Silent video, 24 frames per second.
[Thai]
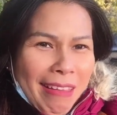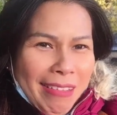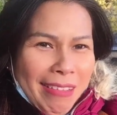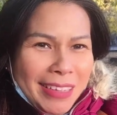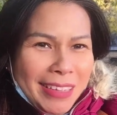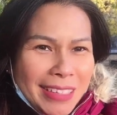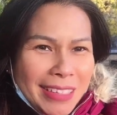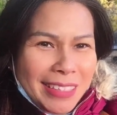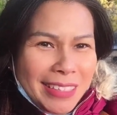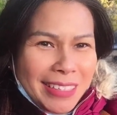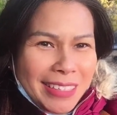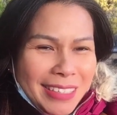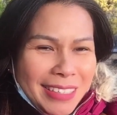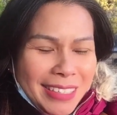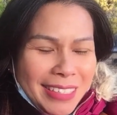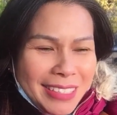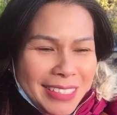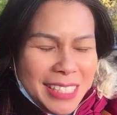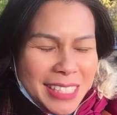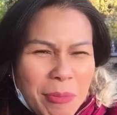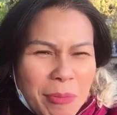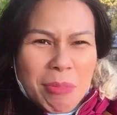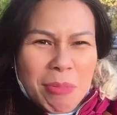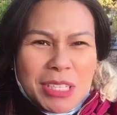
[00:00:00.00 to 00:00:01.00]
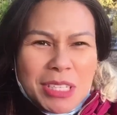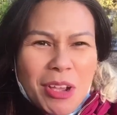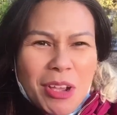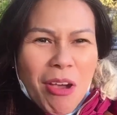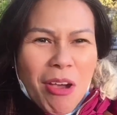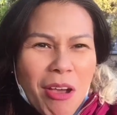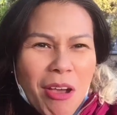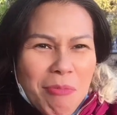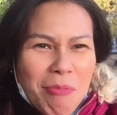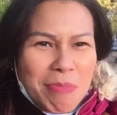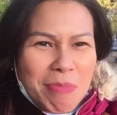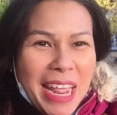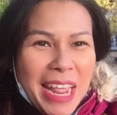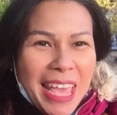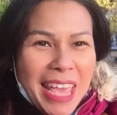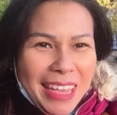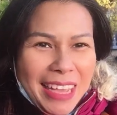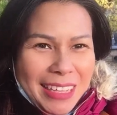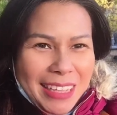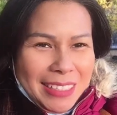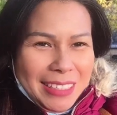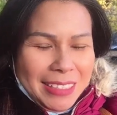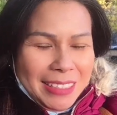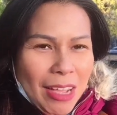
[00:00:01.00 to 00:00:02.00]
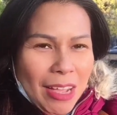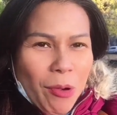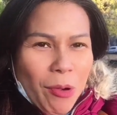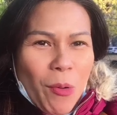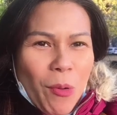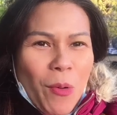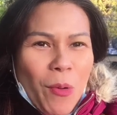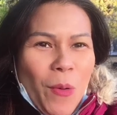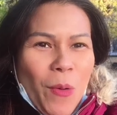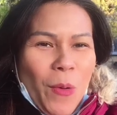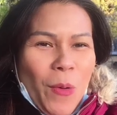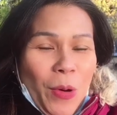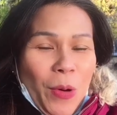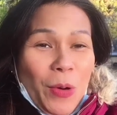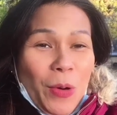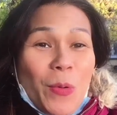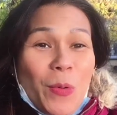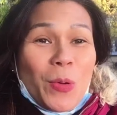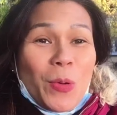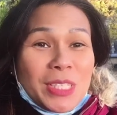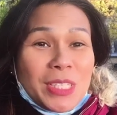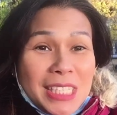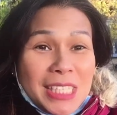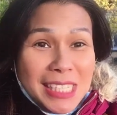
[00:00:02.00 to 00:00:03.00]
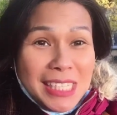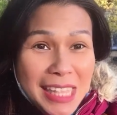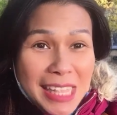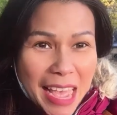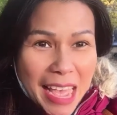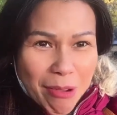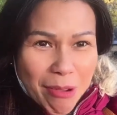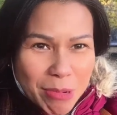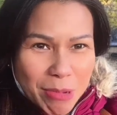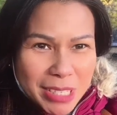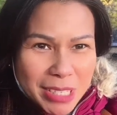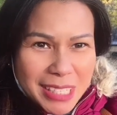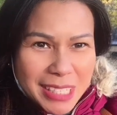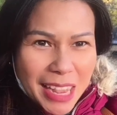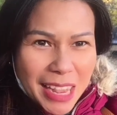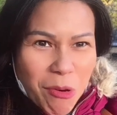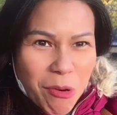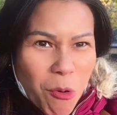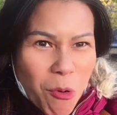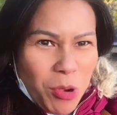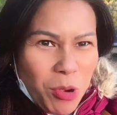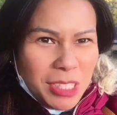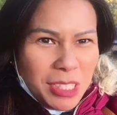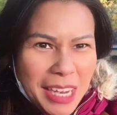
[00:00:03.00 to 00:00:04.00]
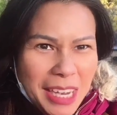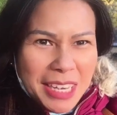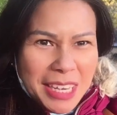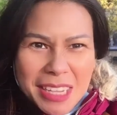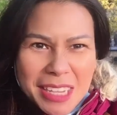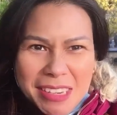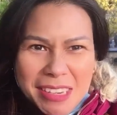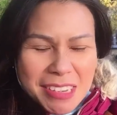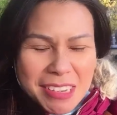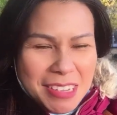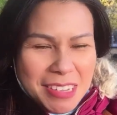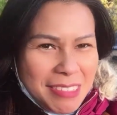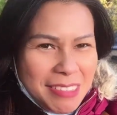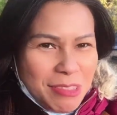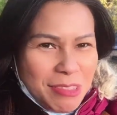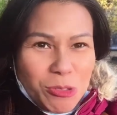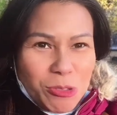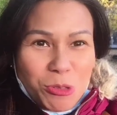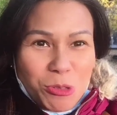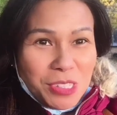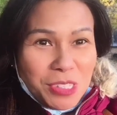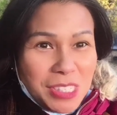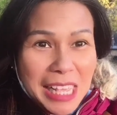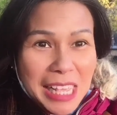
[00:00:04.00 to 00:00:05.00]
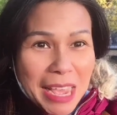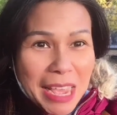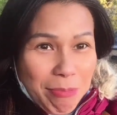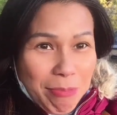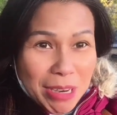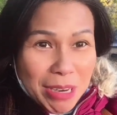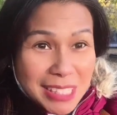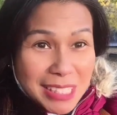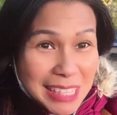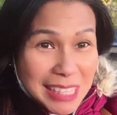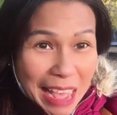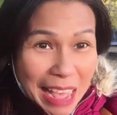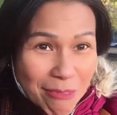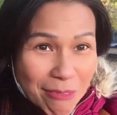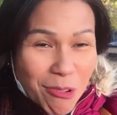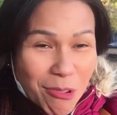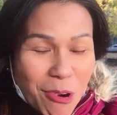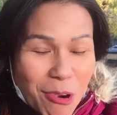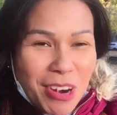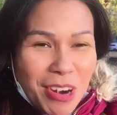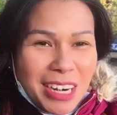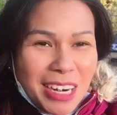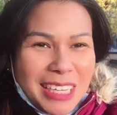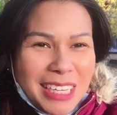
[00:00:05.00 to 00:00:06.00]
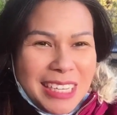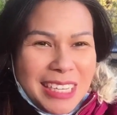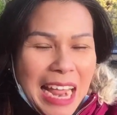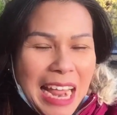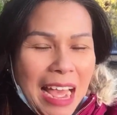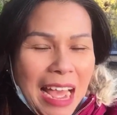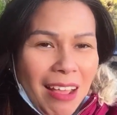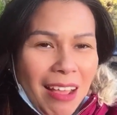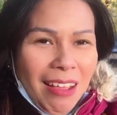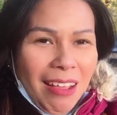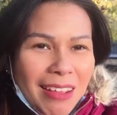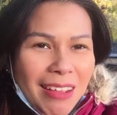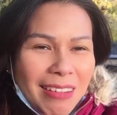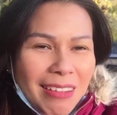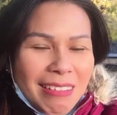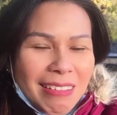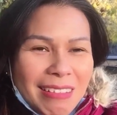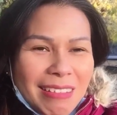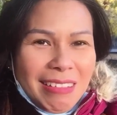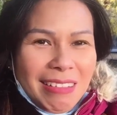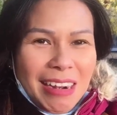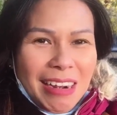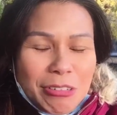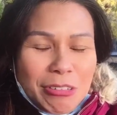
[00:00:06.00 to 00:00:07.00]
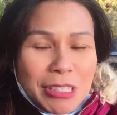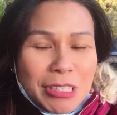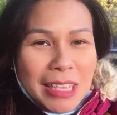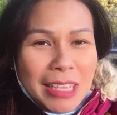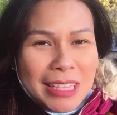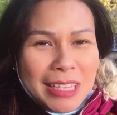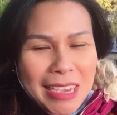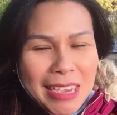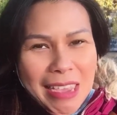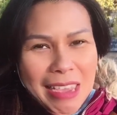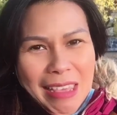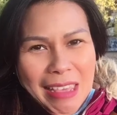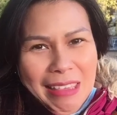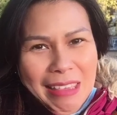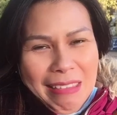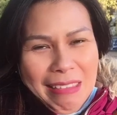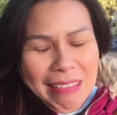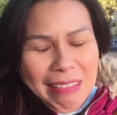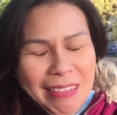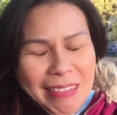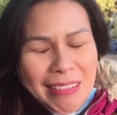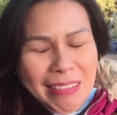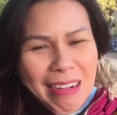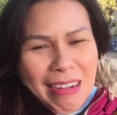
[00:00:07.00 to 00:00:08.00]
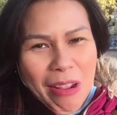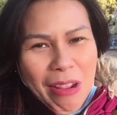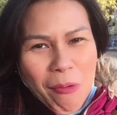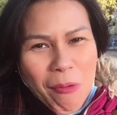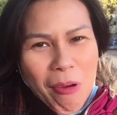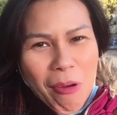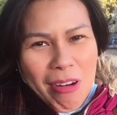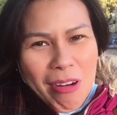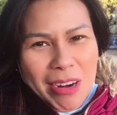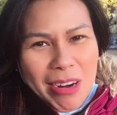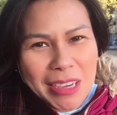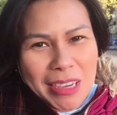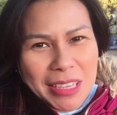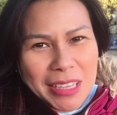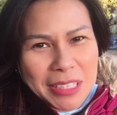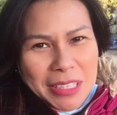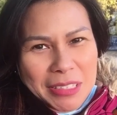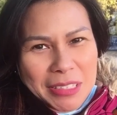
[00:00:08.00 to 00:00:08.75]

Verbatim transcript: เออ ฉันไม่ชอบเด็กโอ้โหลูกฉันสามนะจ๊ะลูกฉันนี่คือสุดแสบทั้งสามคนเลยนะเออแล้วจะยังไง เออ เราก็เลย